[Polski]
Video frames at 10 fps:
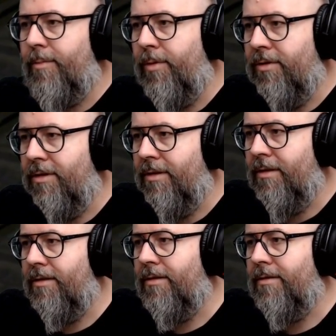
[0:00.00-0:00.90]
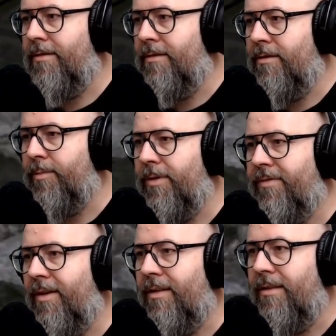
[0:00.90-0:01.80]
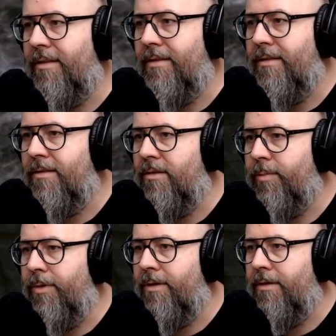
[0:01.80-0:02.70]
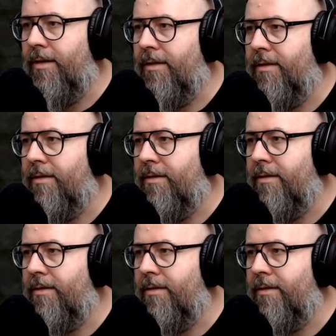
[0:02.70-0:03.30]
O Boże, super fajny, super ten...